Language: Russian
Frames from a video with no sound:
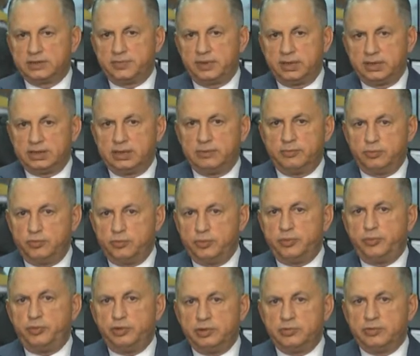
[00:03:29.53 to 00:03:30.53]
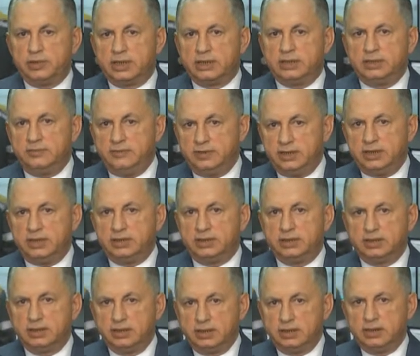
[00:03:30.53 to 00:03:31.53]
Поэтому мы будем рады видеть
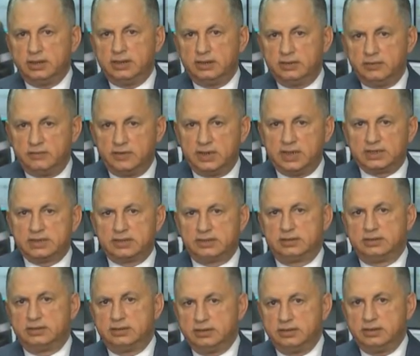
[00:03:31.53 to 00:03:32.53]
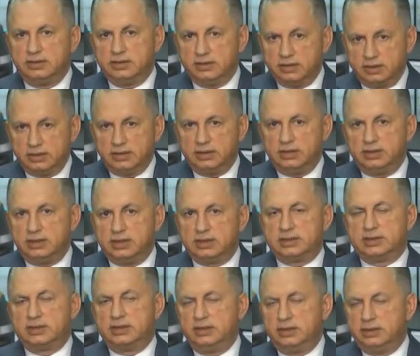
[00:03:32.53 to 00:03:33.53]
вас на
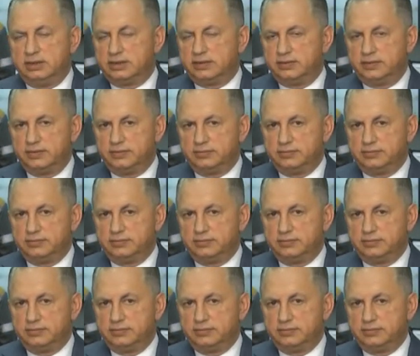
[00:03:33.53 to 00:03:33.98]
строительстве.